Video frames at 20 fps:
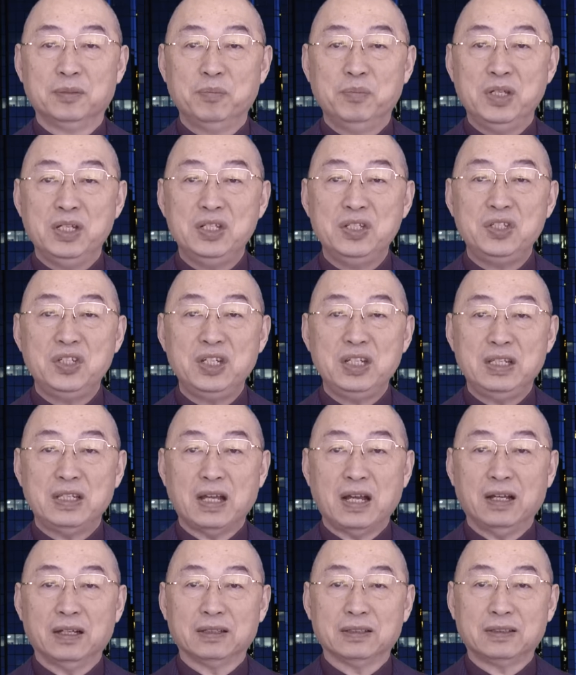民进
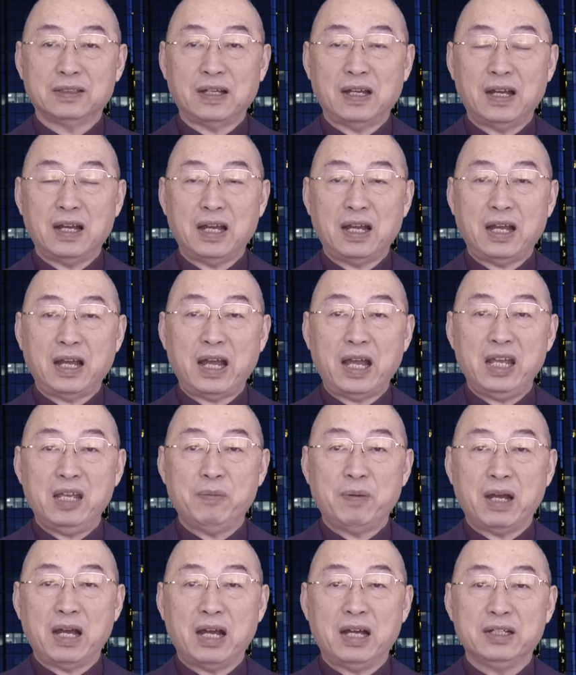党他
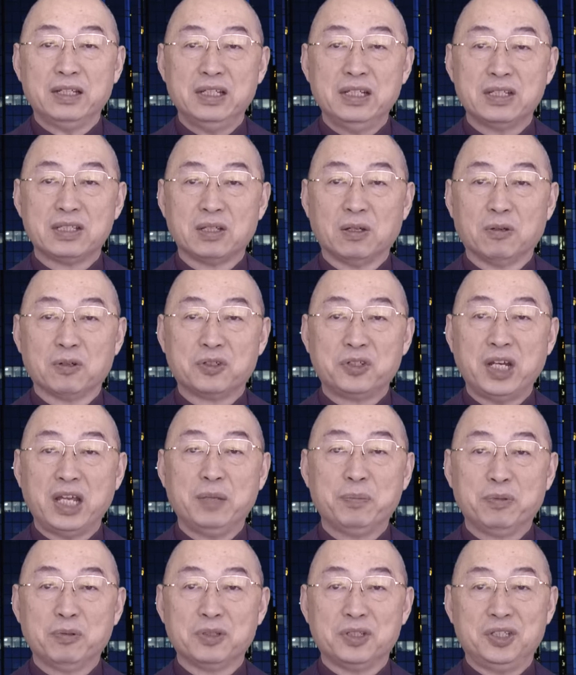害怕你走
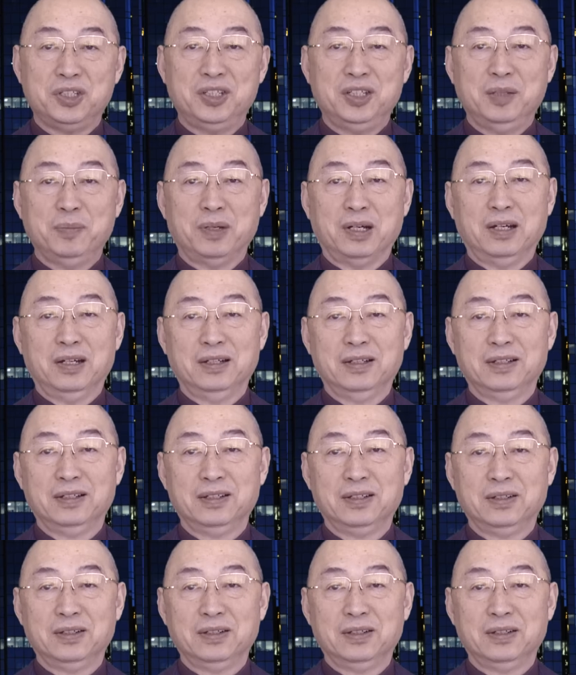这步棋吗？